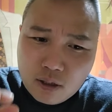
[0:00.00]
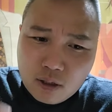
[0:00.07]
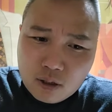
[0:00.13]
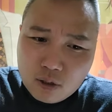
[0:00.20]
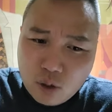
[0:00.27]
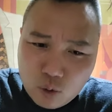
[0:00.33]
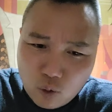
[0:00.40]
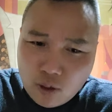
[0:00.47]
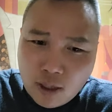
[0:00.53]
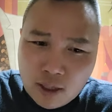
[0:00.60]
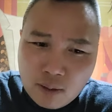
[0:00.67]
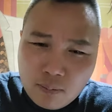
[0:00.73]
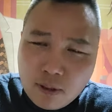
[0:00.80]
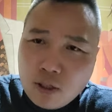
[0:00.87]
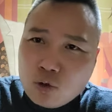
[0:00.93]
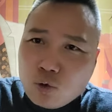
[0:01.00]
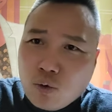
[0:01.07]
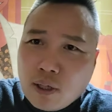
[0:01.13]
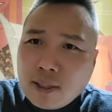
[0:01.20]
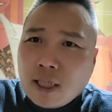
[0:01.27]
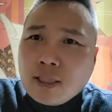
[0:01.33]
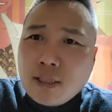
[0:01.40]
소 소장님이
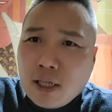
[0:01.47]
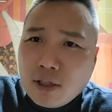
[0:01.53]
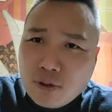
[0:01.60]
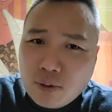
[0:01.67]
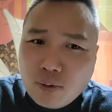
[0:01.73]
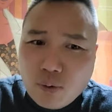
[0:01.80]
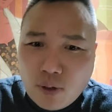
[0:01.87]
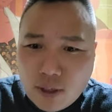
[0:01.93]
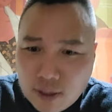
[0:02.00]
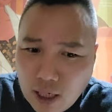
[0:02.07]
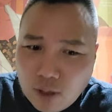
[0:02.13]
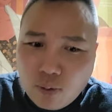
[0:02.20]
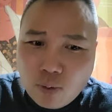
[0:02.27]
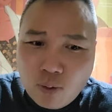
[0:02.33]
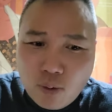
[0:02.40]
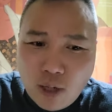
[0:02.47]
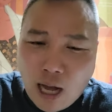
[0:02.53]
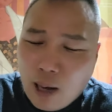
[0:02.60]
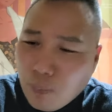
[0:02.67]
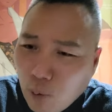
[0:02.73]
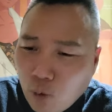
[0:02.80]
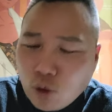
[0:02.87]
중환자실에 있어도 그날도
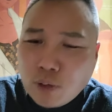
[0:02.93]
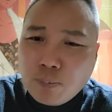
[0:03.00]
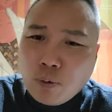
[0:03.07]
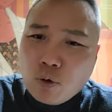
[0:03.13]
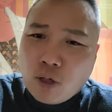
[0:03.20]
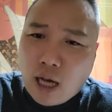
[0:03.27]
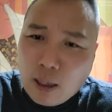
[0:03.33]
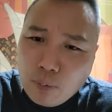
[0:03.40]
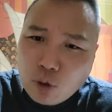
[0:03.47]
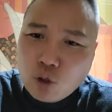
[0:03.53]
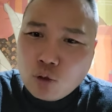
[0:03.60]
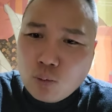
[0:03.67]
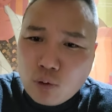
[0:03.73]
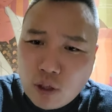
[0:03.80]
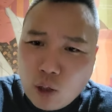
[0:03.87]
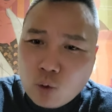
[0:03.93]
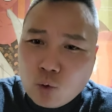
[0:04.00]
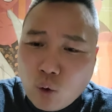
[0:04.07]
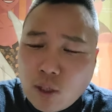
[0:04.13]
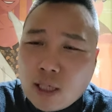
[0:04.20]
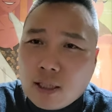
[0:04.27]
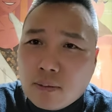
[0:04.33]
가보고 싶어도 가보지도 못하고
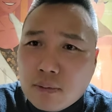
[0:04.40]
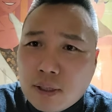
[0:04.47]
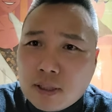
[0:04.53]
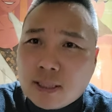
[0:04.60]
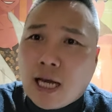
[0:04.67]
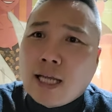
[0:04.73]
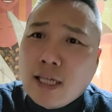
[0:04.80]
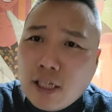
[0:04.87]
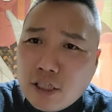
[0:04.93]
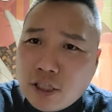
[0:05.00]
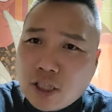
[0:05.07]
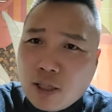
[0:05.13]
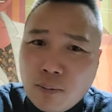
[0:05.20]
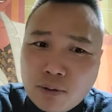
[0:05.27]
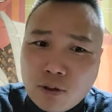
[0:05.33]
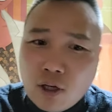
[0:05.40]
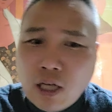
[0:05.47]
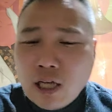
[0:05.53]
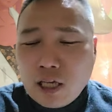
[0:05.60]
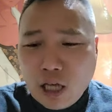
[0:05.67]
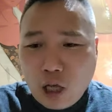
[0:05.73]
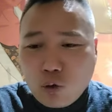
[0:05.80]
소장님은 자리를 지키면서
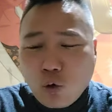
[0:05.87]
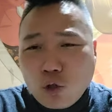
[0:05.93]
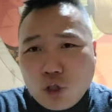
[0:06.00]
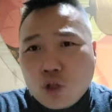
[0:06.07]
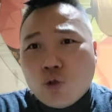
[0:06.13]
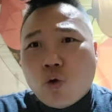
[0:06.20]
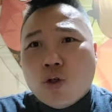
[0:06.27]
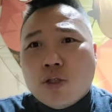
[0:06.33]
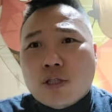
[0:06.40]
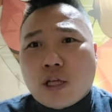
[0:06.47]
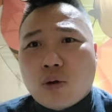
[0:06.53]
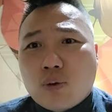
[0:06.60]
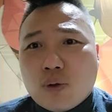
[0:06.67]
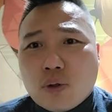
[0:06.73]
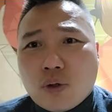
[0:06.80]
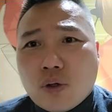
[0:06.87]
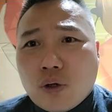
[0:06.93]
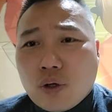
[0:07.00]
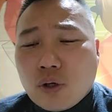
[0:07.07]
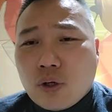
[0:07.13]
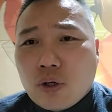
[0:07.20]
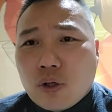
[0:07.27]
개똥 치우고 있었다고요.